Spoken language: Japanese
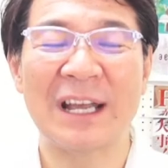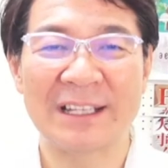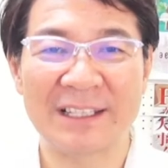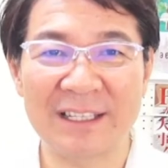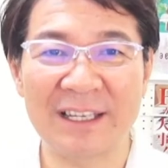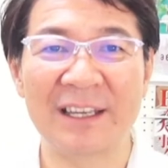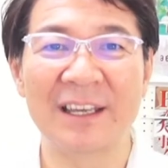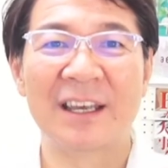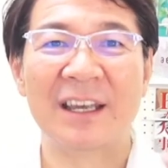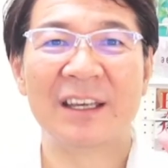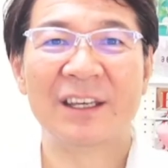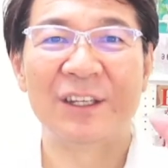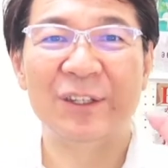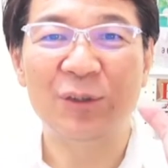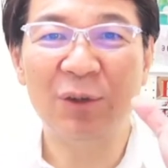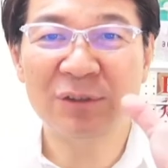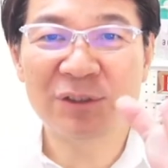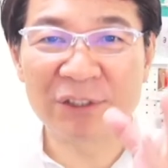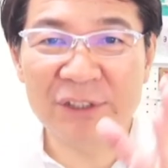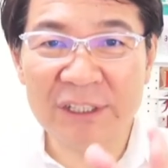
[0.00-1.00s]
じ
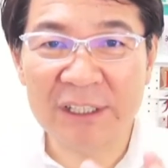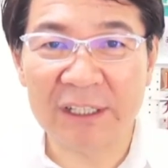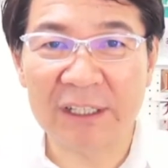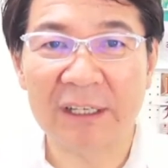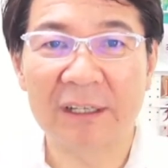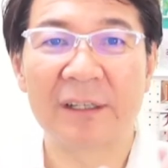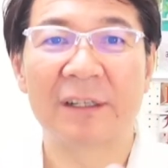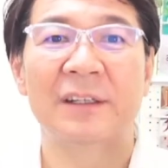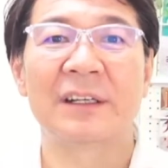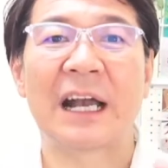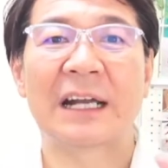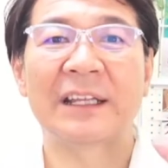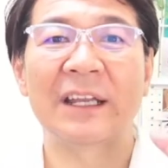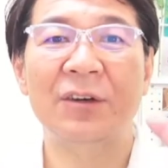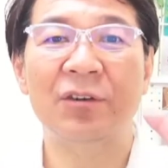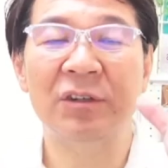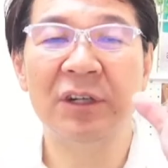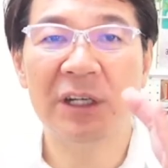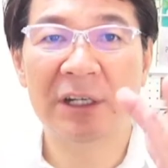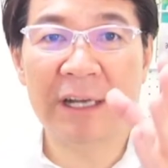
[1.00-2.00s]
一つに
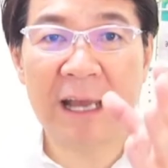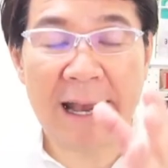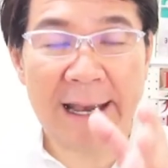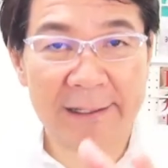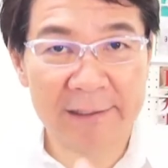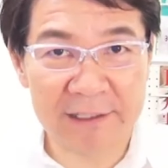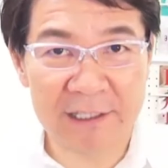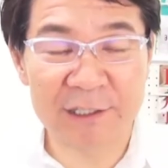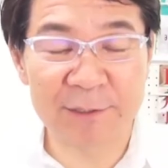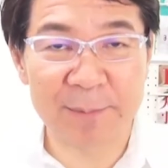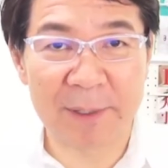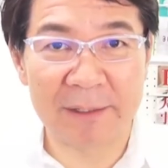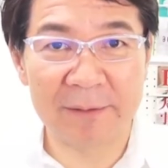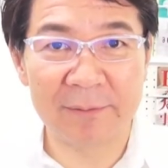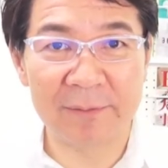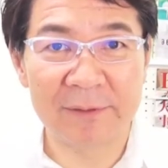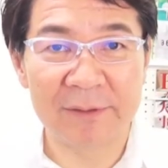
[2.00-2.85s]
カテゴリーに入ってしまい、